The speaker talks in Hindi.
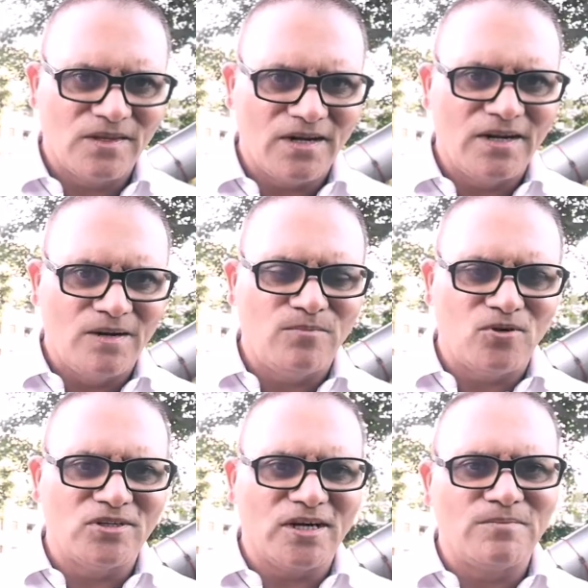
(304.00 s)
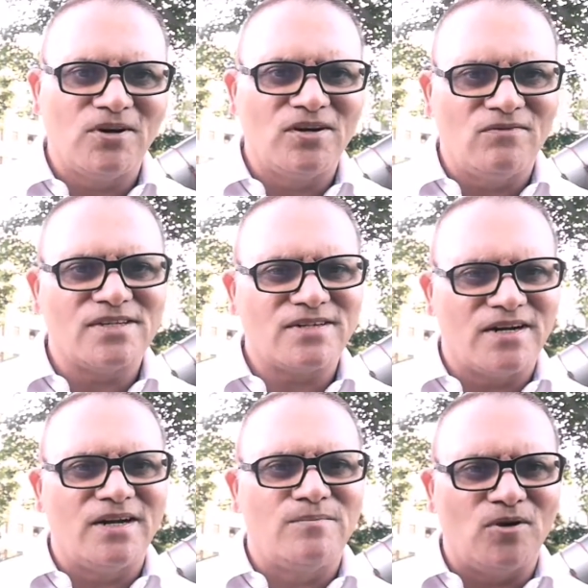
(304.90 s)
यानी इन प्रोजेक्ट में इन्वेस्ट
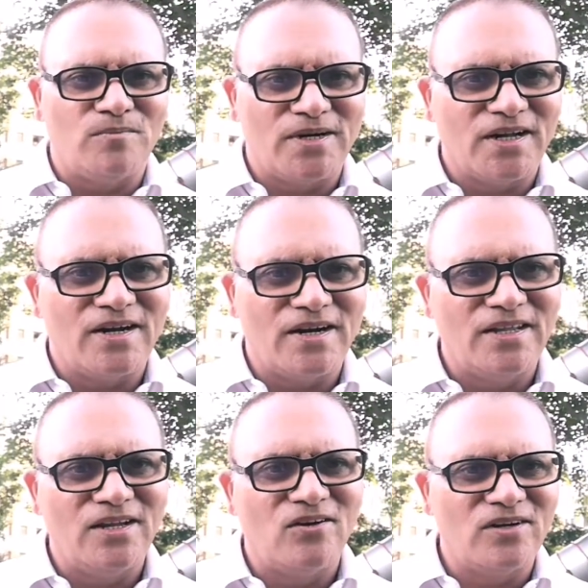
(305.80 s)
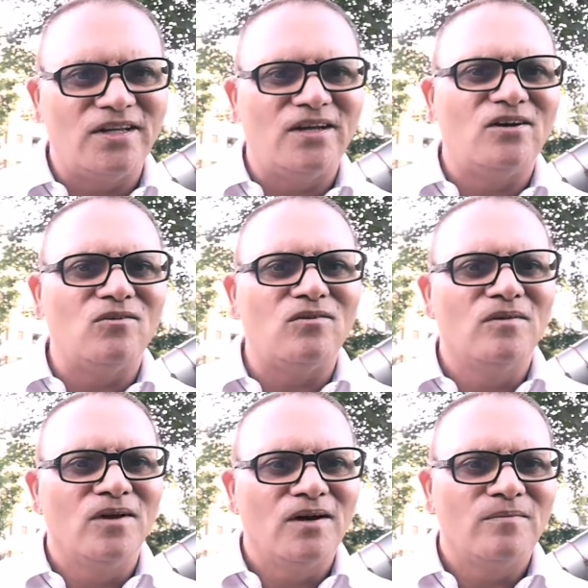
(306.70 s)
करें प्रॉपर्टियाँ ख़रीदें और ये
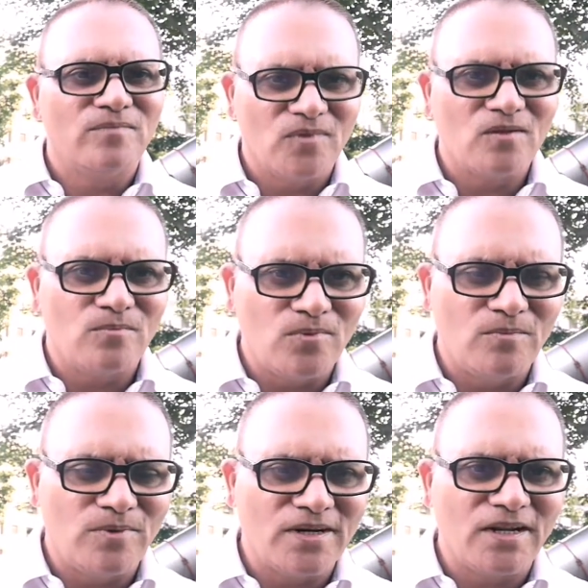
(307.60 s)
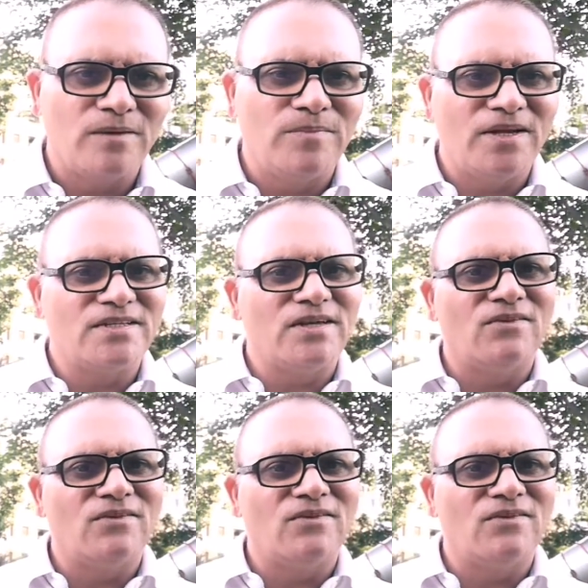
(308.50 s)
प्रॉपर्टियाँ बेचने